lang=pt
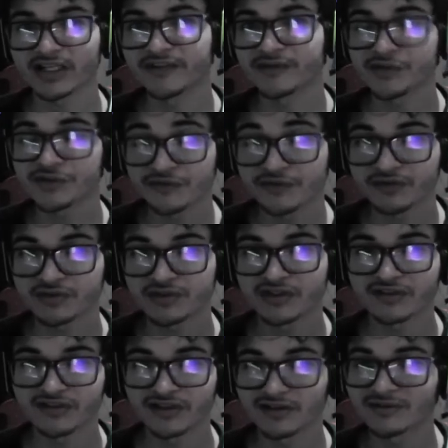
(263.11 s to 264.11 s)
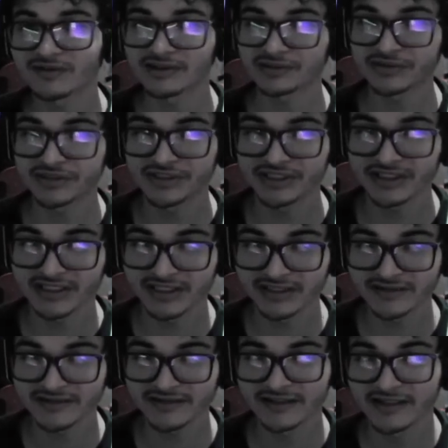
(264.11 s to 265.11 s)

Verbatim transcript: Se eu estivesse utilizando 4x,